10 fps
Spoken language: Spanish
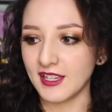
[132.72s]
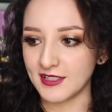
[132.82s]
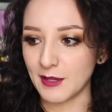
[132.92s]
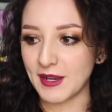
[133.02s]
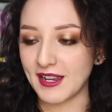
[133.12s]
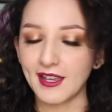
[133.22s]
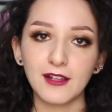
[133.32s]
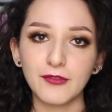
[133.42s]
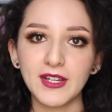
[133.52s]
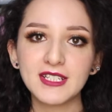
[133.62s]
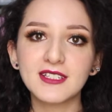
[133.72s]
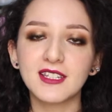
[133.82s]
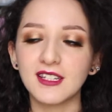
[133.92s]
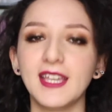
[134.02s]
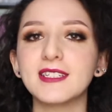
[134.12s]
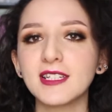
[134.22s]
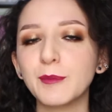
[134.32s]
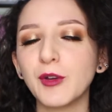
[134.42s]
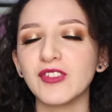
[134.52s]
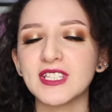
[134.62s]
se llama Hellfest y este
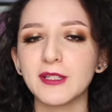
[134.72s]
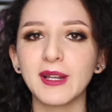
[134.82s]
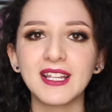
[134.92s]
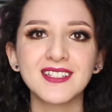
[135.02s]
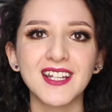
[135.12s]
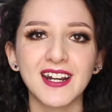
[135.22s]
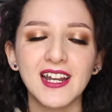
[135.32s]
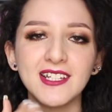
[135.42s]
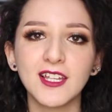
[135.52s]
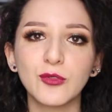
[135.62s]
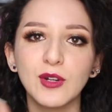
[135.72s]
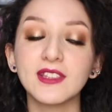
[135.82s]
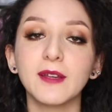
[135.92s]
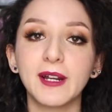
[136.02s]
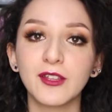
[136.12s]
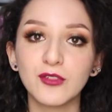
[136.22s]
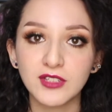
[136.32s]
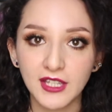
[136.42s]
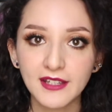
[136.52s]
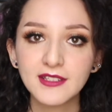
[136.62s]
tipo de festivales se realiza durante varios
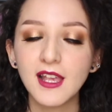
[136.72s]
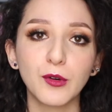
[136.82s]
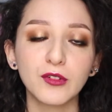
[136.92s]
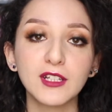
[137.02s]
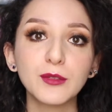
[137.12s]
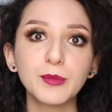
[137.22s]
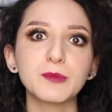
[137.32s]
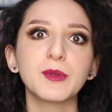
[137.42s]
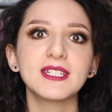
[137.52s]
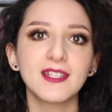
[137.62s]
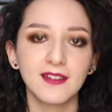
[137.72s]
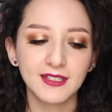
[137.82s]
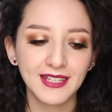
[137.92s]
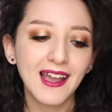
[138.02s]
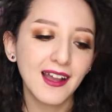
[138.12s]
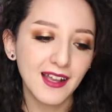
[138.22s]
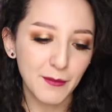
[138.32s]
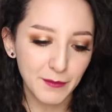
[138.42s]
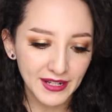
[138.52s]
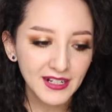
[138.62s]
días, por lo tanto pues puedes quedarte a
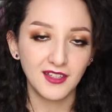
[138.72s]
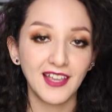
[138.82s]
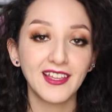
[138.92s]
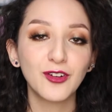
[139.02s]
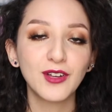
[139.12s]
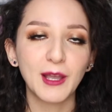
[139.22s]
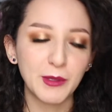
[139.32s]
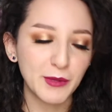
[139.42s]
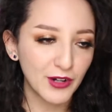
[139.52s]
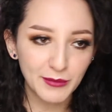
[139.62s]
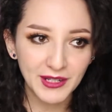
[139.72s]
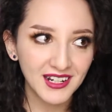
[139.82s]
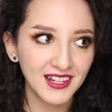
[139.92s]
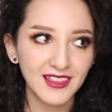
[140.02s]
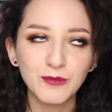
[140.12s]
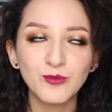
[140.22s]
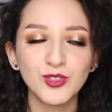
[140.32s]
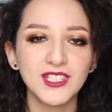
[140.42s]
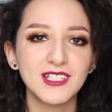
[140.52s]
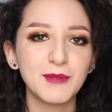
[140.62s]
acampar y hay algo que a mi mejor amiga le da
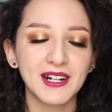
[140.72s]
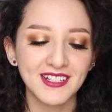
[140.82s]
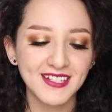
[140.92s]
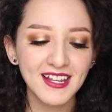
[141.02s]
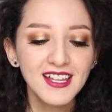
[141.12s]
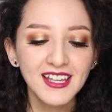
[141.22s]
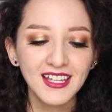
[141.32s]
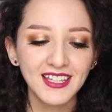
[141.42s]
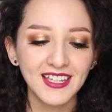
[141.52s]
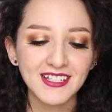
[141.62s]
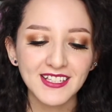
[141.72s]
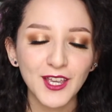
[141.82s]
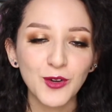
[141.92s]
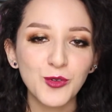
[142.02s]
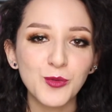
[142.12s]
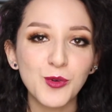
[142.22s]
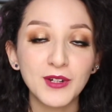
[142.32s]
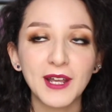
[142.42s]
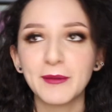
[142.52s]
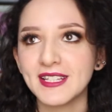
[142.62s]
muchísima risa y es que hubo
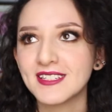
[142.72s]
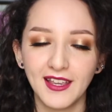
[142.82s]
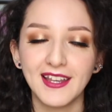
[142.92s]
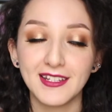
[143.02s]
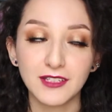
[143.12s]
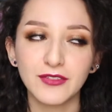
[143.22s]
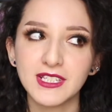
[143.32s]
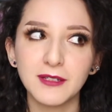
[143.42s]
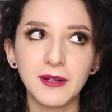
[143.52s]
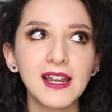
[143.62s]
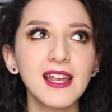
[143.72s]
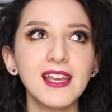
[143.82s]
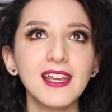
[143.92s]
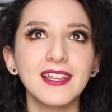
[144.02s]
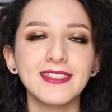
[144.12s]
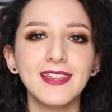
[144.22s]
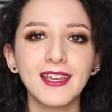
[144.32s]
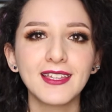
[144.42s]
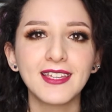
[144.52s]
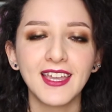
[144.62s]
una vez en este festival
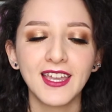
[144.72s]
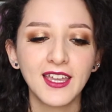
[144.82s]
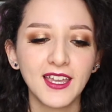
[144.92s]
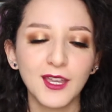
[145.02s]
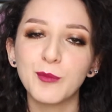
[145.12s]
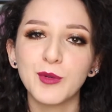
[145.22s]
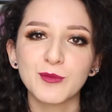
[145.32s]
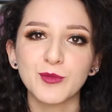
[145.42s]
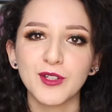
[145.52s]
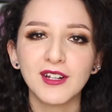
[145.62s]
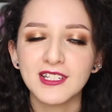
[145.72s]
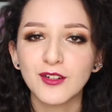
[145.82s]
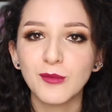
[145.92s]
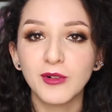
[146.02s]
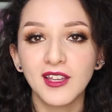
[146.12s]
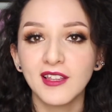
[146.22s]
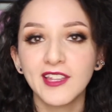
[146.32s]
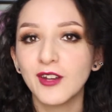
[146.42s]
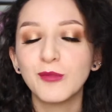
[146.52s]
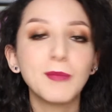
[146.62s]
de que eh, pues pusieron así como que
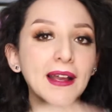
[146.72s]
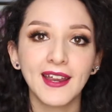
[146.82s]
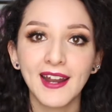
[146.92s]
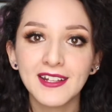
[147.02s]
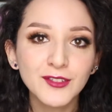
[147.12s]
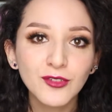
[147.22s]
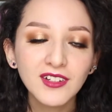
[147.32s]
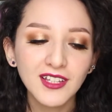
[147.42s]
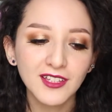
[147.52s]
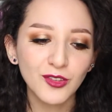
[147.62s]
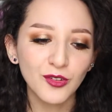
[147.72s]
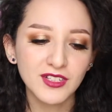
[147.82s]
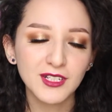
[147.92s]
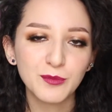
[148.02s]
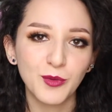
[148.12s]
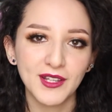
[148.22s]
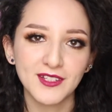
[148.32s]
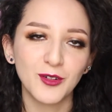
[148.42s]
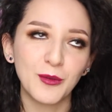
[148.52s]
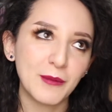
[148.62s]
dieron manguerazo, entonces
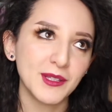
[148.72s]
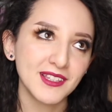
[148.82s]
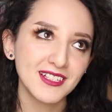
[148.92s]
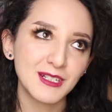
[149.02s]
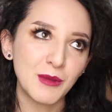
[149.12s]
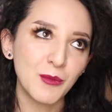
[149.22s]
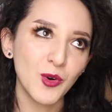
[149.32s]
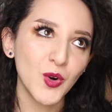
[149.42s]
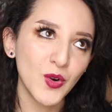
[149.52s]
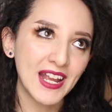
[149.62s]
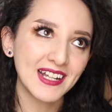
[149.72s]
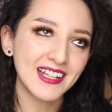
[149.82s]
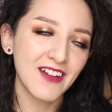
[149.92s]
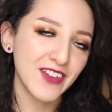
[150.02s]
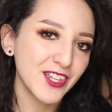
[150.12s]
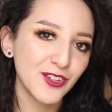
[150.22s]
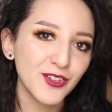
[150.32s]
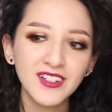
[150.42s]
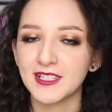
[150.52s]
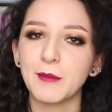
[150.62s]
pues obviamente se me mojó el
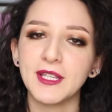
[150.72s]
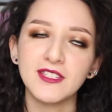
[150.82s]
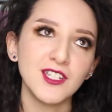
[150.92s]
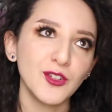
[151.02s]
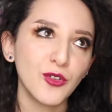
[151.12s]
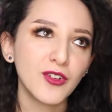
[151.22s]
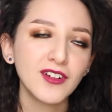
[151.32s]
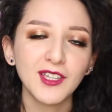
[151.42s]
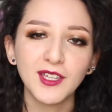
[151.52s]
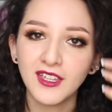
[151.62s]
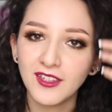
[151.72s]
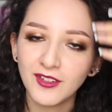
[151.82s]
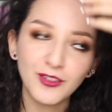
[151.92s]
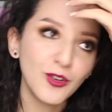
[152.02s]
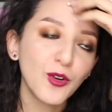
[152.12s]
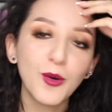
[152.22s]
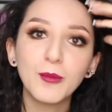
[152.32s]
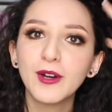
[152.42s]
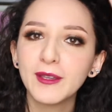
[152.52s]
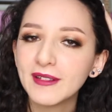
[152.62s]
cabello, se me enchinó y yo
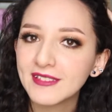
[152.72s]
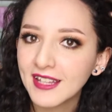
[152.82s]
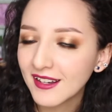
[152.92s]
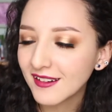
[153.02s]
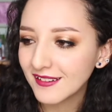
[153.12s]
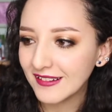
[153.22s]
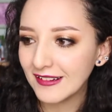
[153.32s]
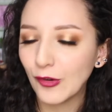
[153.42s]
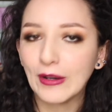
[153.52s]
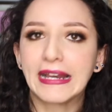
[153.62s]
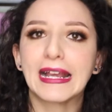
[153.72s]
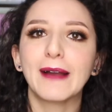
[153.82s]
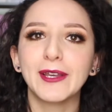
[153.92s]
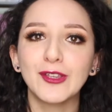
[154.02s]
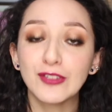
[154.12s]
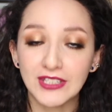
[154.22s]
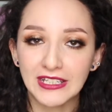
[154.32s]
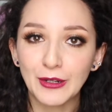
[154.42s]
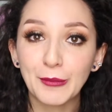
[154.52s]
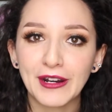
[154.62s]
cómo iba a andar con el cabello
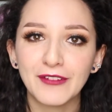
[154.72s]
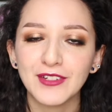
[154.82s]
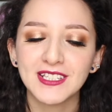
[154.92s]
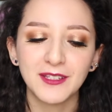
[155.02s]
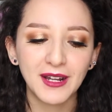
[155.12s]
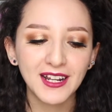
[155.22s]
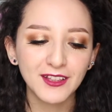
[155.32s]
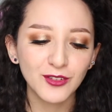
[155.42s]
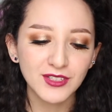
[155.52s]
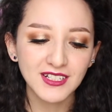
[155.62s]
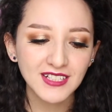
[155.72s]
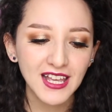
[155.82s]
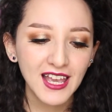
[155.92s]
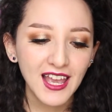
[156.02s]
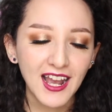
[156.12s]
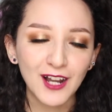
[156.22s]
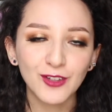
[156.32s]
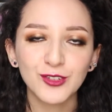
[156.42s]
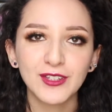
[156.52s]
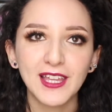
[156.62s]
chino por el festival. Entonces al
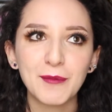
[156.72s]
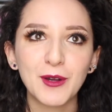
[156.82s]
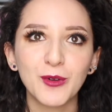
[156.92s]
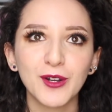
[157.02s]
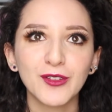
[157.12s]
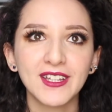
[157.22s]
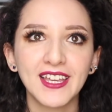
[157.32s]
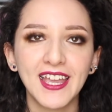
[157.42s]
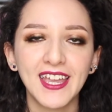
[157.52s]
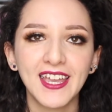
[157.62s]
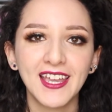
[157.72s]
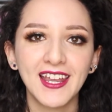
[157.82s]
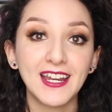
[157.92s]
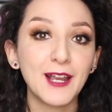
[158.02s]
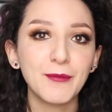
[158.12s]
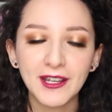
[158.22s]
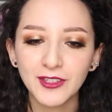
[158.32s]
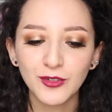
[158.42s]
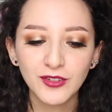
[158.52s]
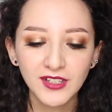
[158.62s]
otro día me acuerdo que en el
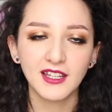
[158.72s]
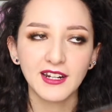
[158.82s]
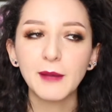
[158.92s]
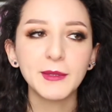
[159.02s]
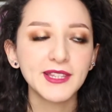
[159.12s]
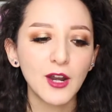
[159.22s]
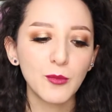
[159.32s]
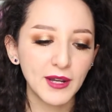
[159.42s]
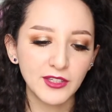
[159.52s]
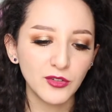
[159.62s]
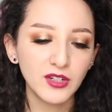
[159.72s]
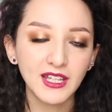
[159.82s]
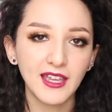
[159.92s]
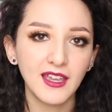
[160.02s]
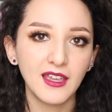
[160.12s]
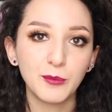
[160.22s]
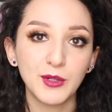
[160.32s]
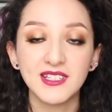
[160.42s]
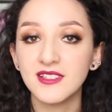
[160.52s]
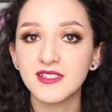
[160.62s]
baño, que realmente era un baño que
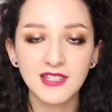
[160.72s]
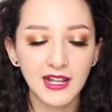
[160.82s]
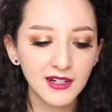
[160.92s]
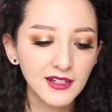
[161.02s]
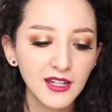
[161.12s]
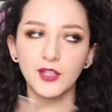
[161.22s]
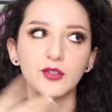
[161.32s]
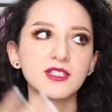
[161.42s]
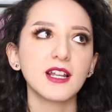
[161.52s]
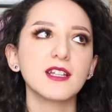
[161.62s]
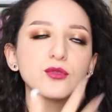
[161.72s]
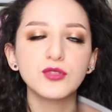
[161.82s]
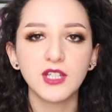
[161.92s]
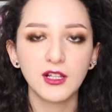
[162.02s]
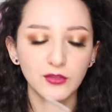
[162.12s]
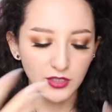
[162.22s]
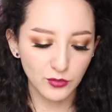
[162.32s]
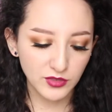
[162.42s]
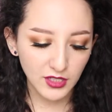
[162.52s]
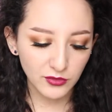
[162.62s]
pues instalan, en donde están las duchas, los
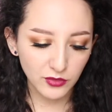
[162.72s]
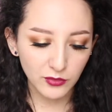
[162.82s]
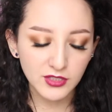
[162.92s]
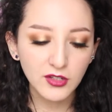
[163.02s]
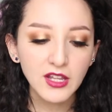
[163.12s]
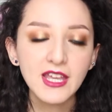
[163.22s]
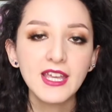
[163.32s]
excusados, todo eso.